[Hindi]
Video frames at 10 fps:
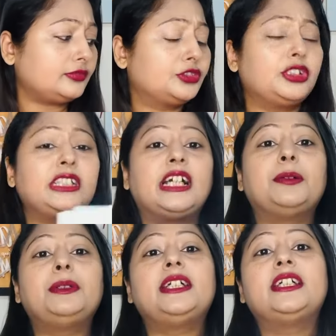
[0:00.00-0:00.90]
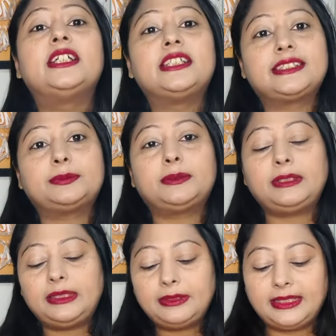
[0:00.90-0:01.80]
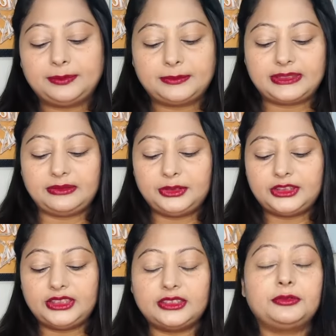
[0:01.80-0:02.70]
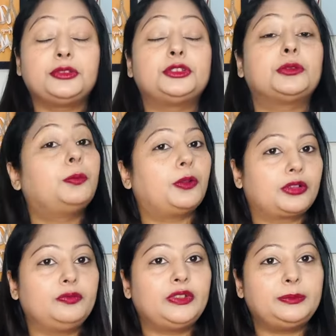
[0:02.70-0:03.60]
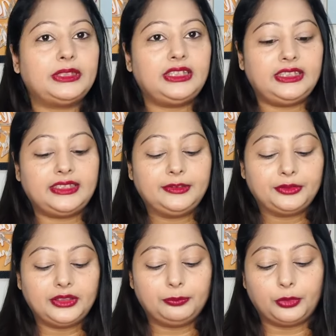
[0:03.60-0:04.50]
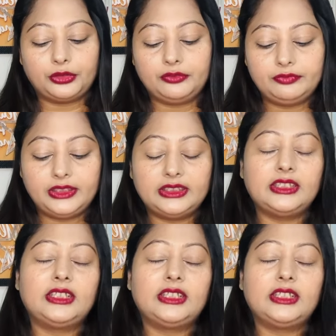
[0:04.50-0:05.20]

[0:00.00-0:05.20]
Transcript: तो यहाँ पे सबसे पहले मैं आप सबके साथ में शेयर करूँगी जो बॉटम वेयर मैंने लिया है क्योंकि बॉटम वेयर